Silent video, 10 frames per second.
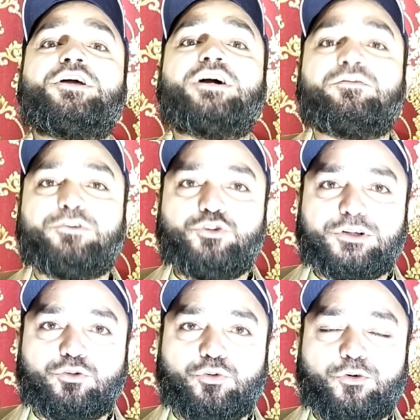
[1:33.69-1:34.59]
उनकी
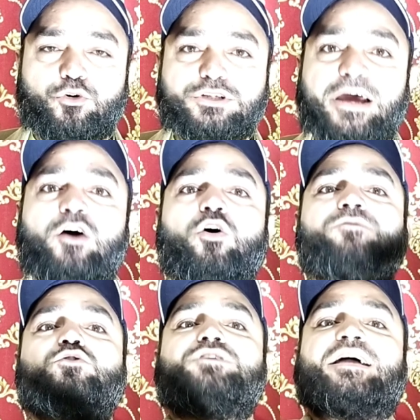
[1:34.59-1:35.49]
कन्फ्यूजन दूर हो जाए
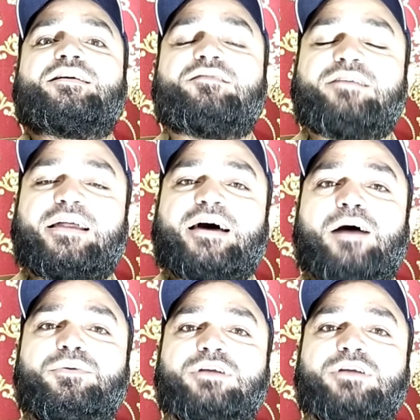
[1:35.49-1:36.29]
और वो ज़्यादा से ज़्यादा